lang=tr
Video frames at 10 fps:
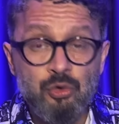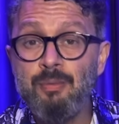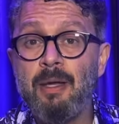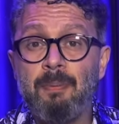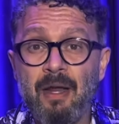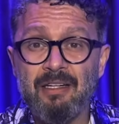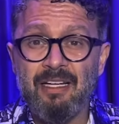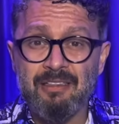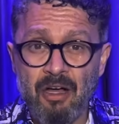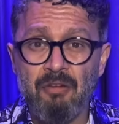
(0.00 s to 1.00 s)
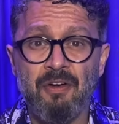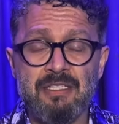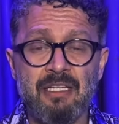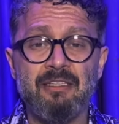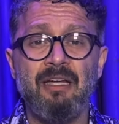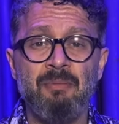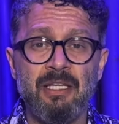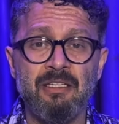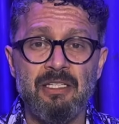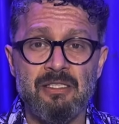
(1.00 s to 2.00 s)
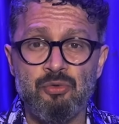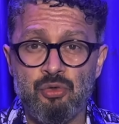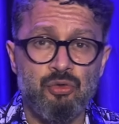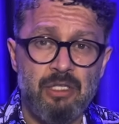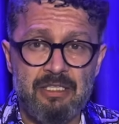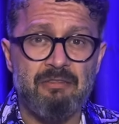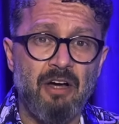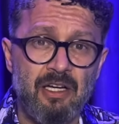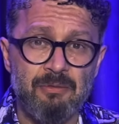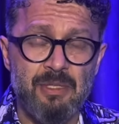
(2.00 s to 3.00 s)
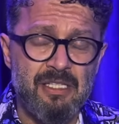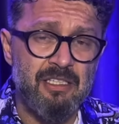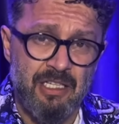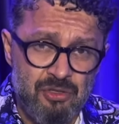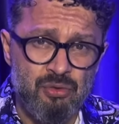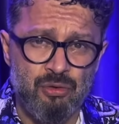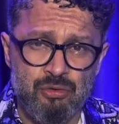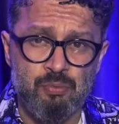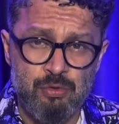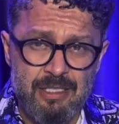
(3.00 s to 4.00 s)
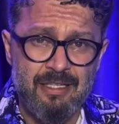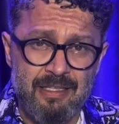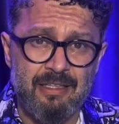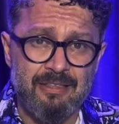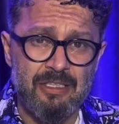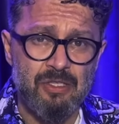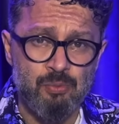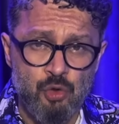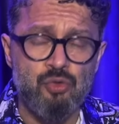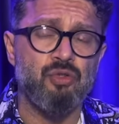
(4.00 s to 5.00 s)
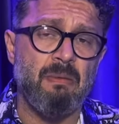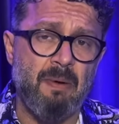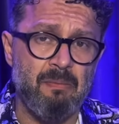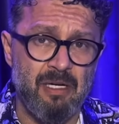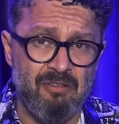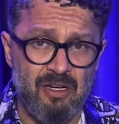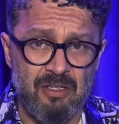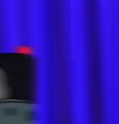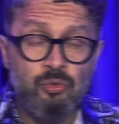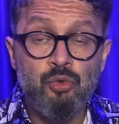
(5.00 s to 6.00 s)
Tüm app'lerden daha fazla DM dayısı çünkü ihtiva etmesini geçiyoruz. Bu siteden tanışıp çocuk yapan bile var ya.